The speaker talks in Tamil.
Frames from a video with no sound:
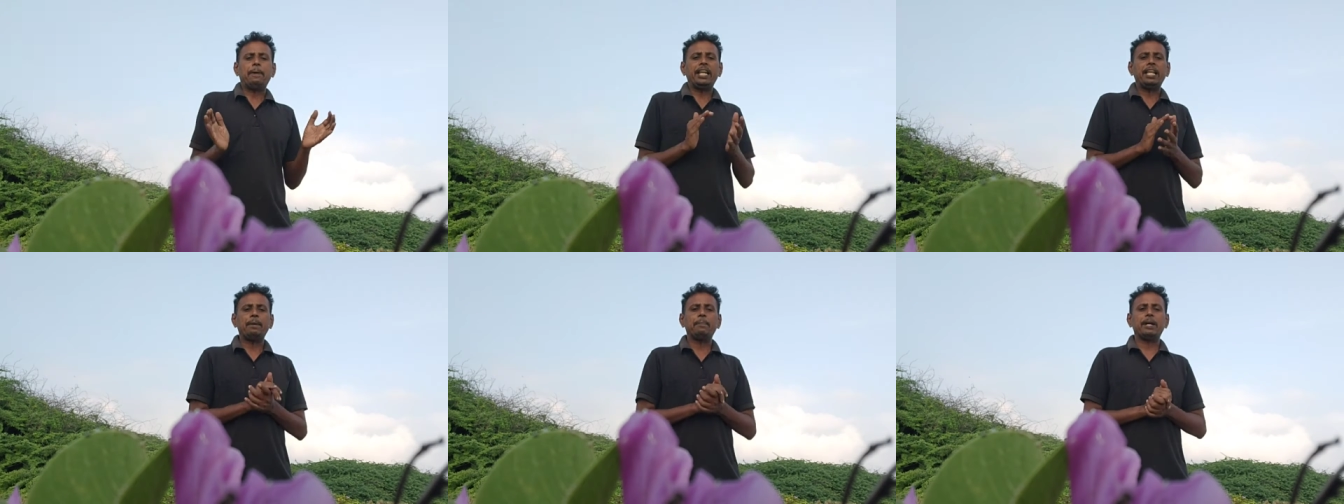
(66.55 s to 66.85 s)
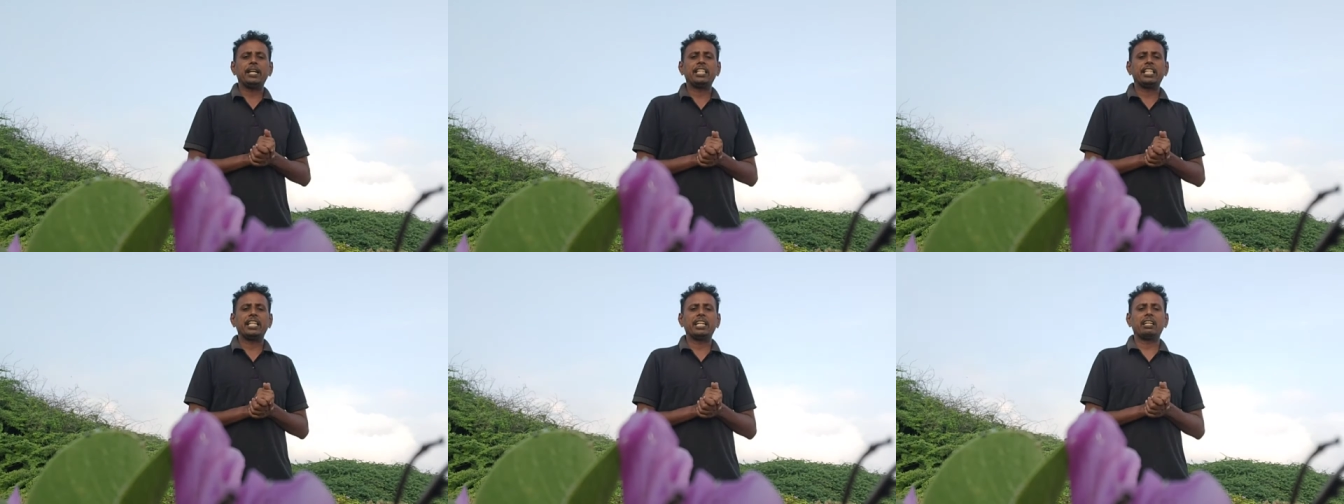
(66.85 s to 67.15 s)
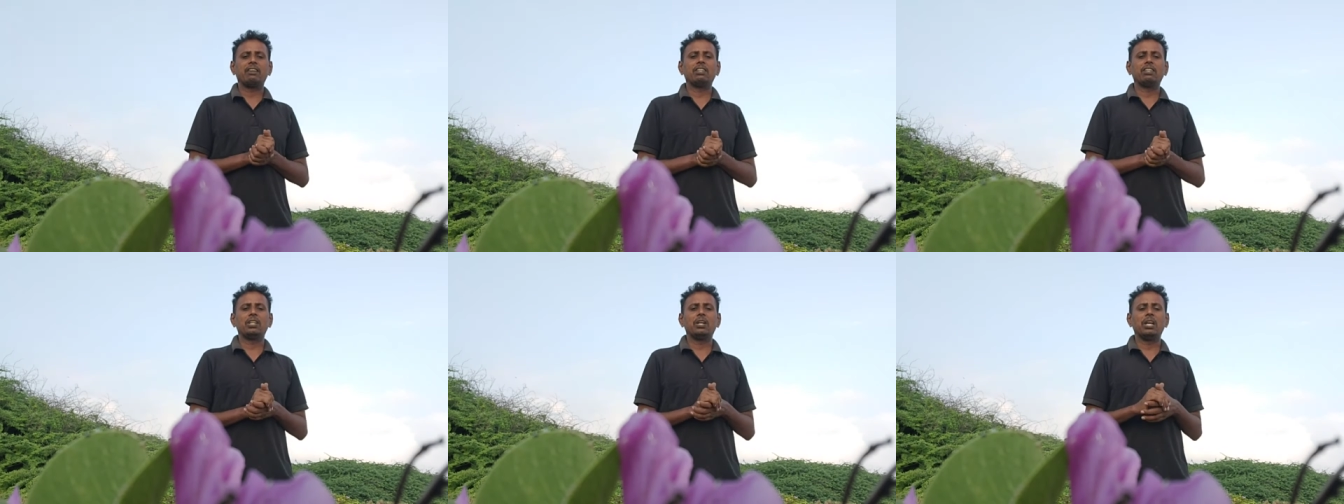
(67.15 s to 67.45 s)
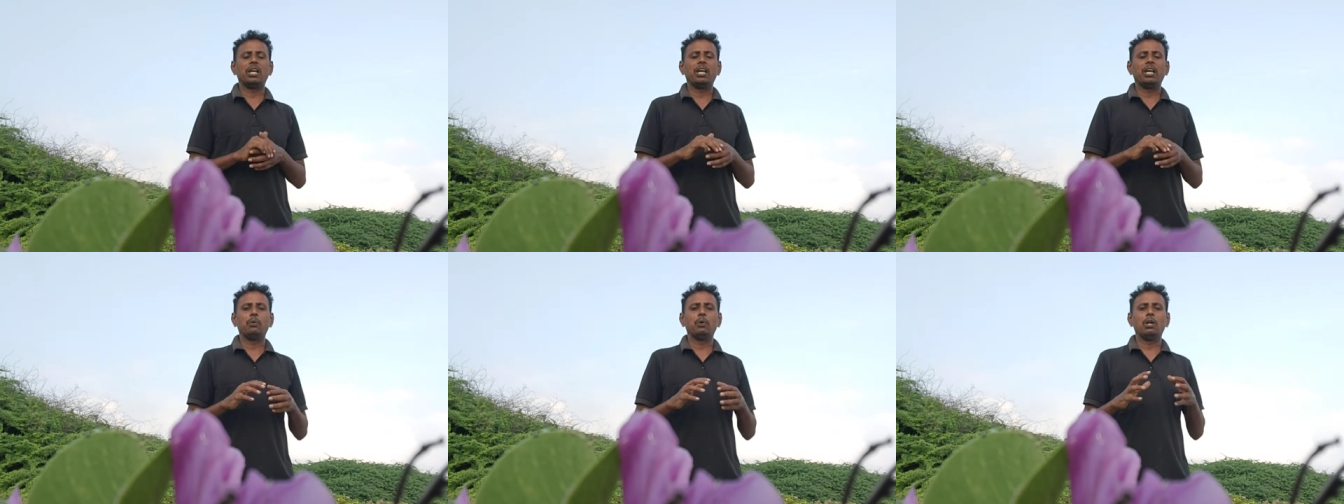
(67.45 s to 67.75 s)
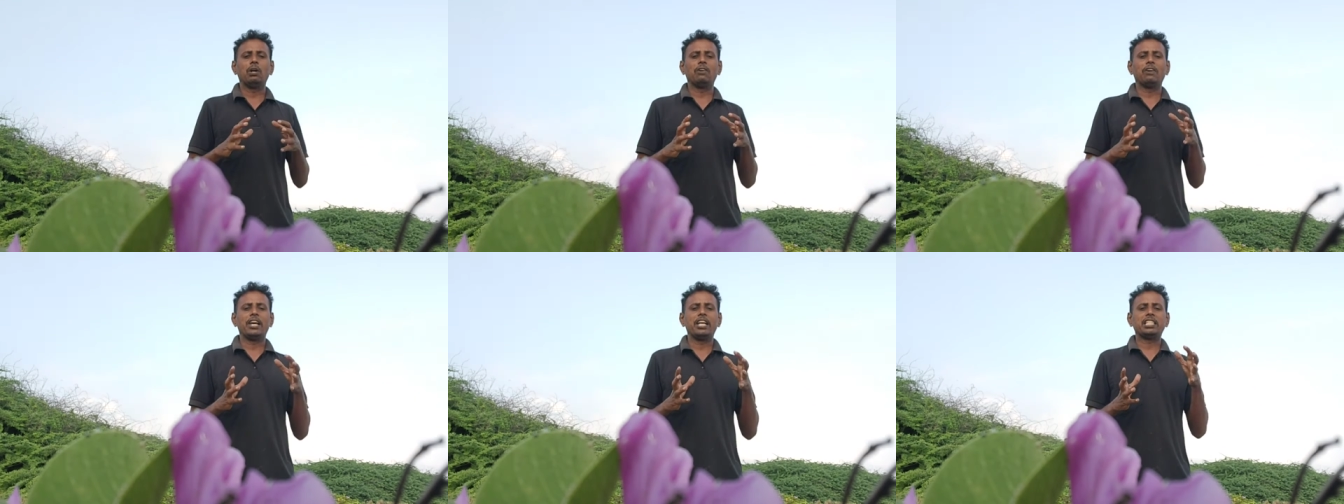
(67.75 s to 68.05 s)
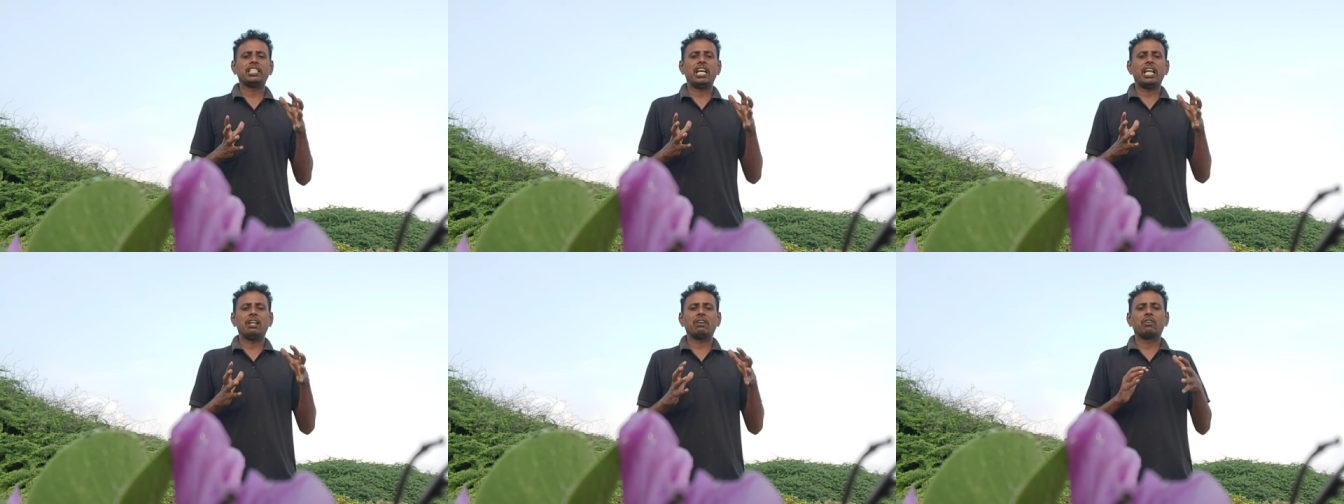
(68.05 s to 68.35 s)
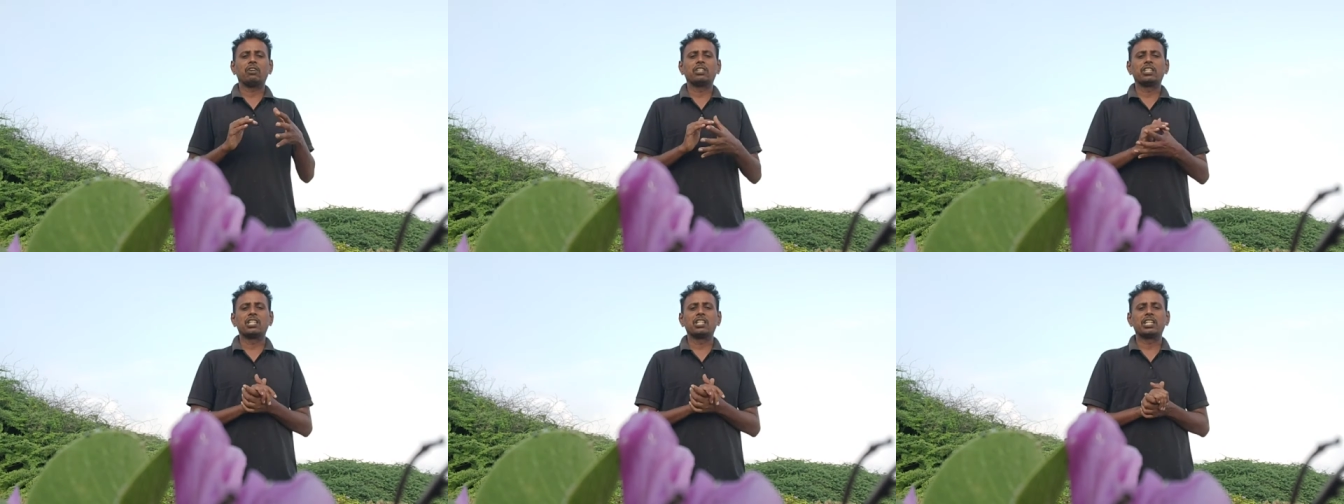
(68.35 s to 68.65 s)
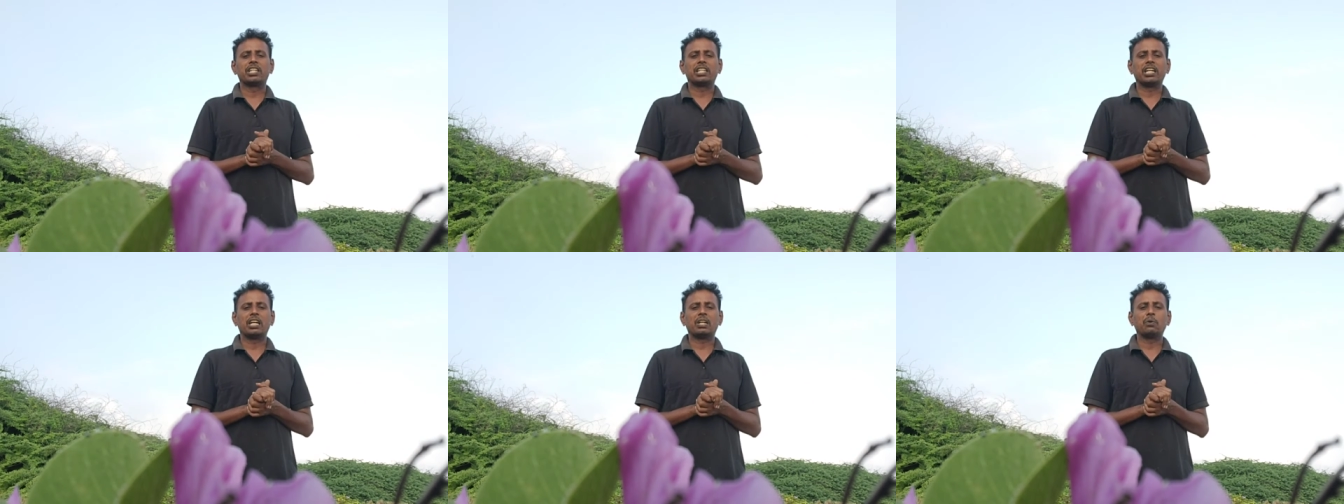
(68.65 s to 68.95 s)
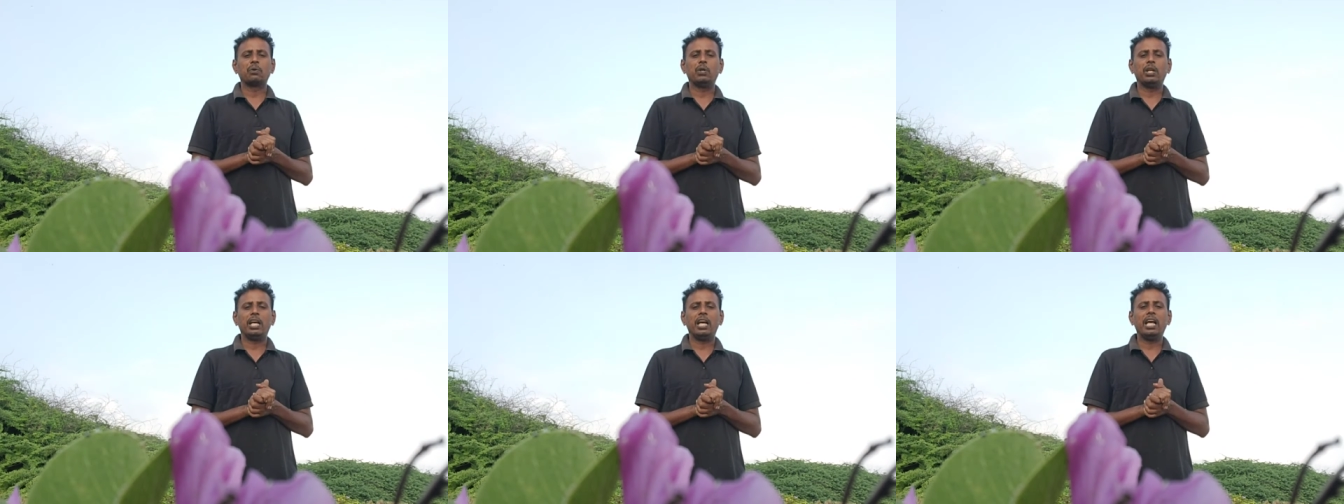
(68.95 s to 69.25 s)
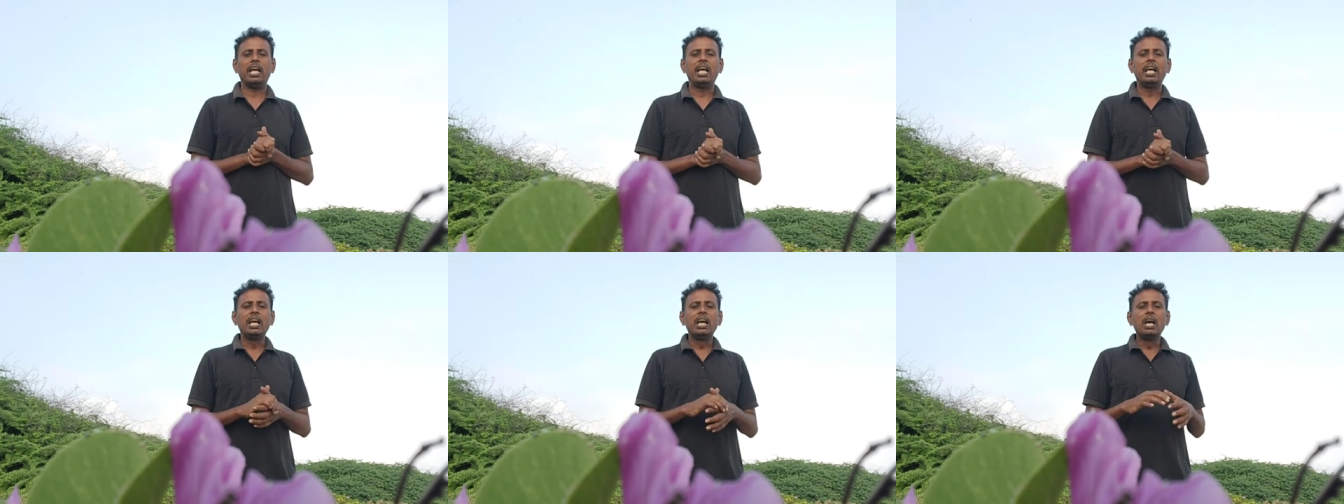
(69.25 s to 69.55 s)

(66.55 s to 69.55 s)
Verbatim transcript: பெரிய மனிதர்கள் வந்து உள்ள வயசானவங்க வந்துருந்துருக்காங்க உள்ளே